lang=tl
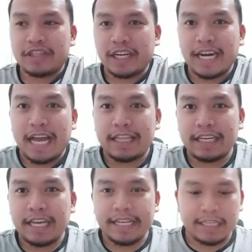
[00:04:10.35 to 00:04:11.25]
Check
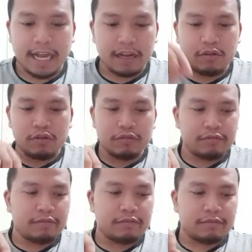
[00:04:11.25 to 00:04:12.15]
natin guys ha ah, kung
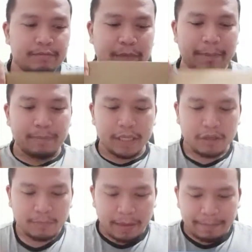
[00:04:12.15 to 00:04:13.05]
pop ito,
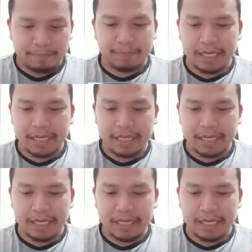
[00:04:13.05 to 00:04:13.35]
pop.